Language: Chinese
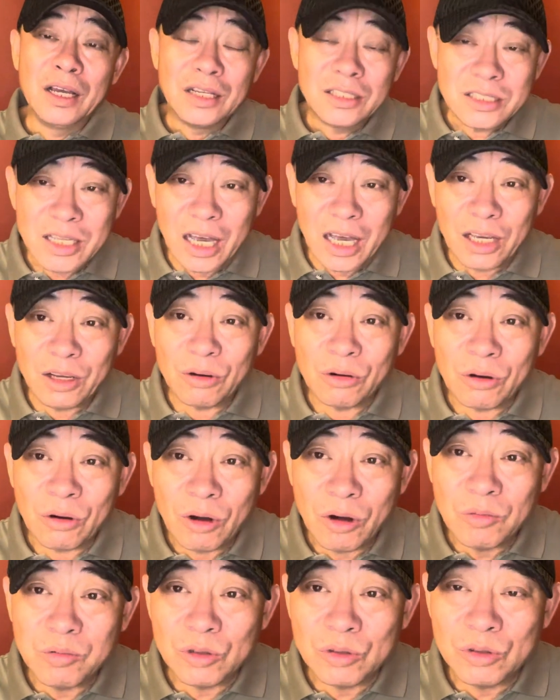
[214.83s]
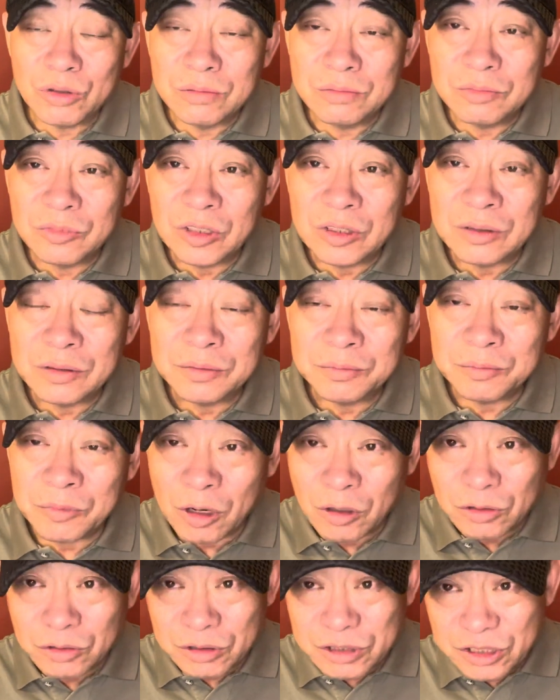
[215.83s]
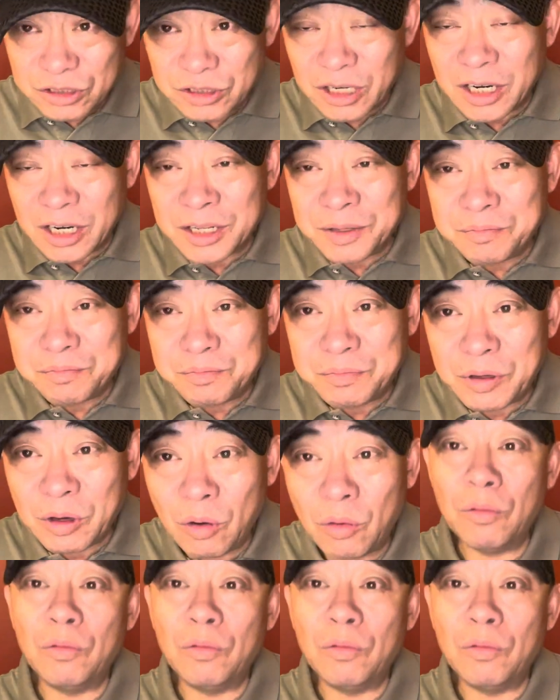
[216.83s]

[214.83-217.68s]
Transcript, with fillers: 才有了黄埔军吗？毛主席就让林彪